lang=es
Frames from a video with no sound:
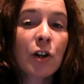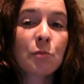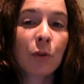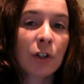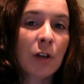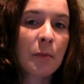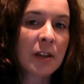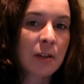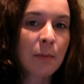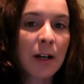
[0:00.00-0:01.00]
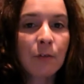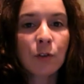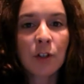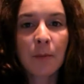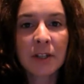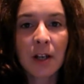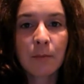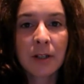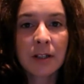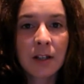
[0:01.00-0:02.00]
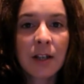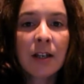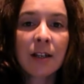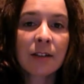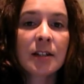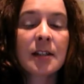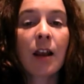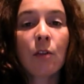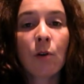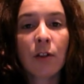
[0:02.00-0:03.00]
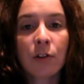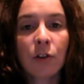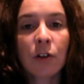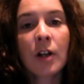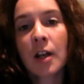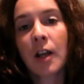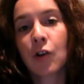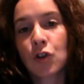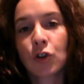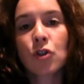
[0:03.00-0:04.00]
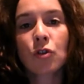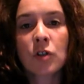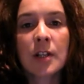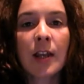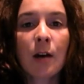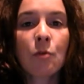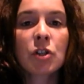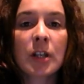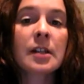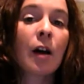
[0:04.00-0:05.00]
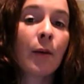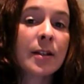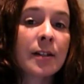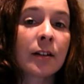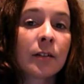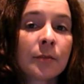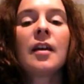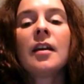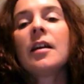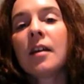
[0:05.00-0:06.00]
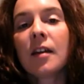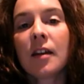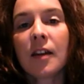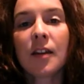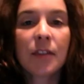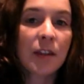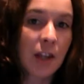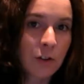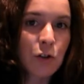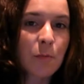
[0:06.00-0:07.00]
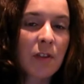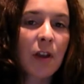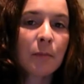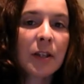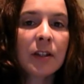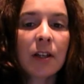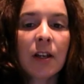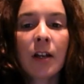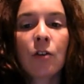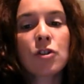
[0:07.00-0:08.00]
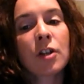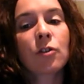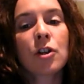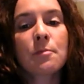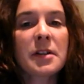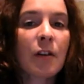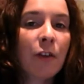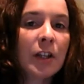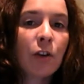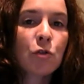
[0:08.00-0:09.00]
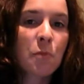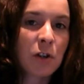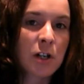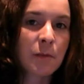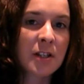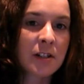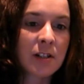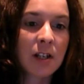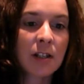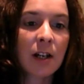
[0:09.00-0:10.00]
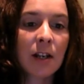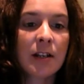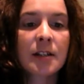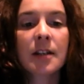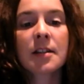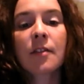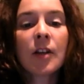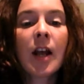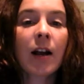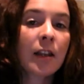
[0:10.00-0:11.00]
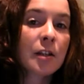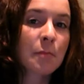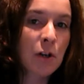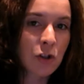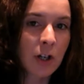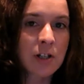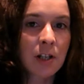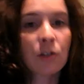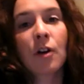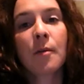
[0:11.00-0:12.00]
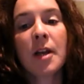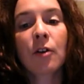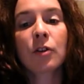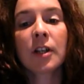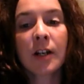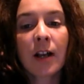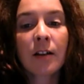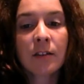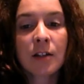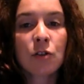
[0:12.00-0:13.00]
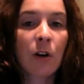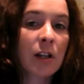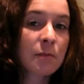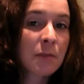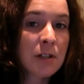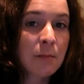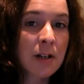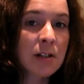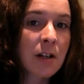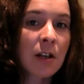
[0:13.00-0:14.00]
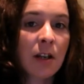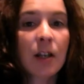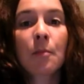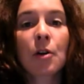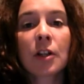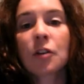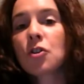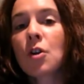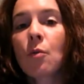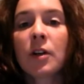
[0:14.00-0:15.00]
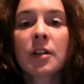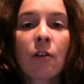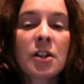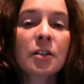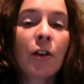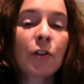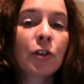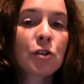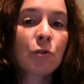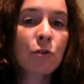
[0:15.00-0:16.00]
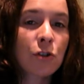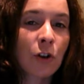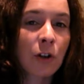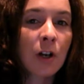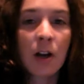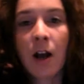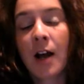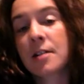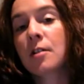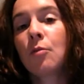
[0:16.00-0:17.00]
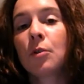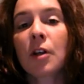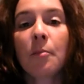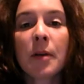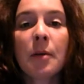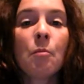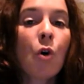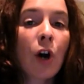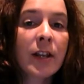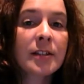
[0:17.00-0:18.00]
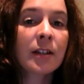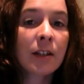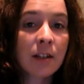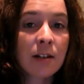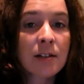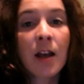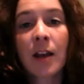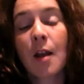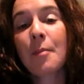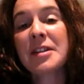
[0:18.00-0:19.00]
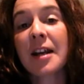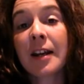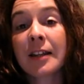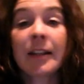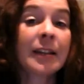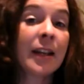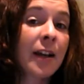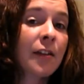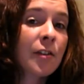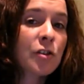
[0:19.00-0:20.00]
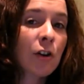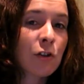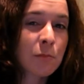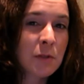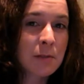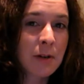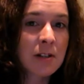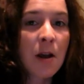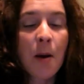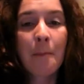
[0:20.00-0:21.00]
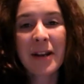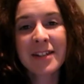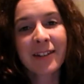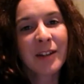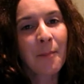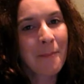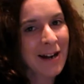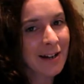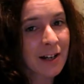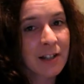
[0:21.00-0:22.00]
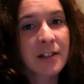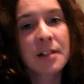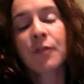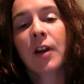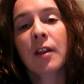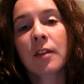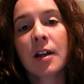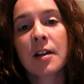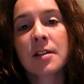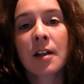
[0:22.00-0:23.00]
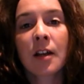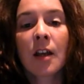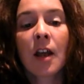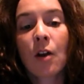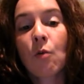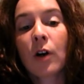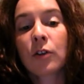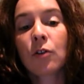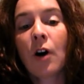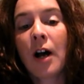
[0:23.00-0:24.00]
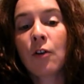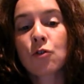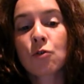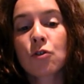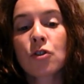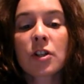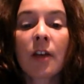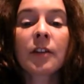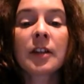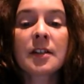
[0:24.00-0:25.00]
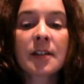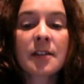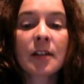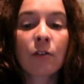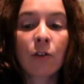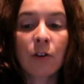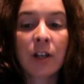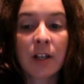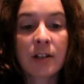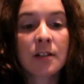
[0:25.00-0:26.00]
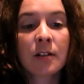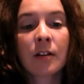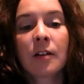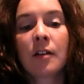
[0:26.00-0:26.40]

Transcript: responder principal y fundamentalmente desde la educación que nosotros consideramos que es la base incidiendo especialmente en los sectores más afectados por las brechas digitales, es decir, aquellas personas que todavía no tienen acceso a las mismas y que por tanto se encuentran en una situación de exclusión, así como también mujeres y niñas que a pesar de tener acceso a las mismas presentan marcadas diferencias en cuanto a los usos que hacen de estas tecnologías.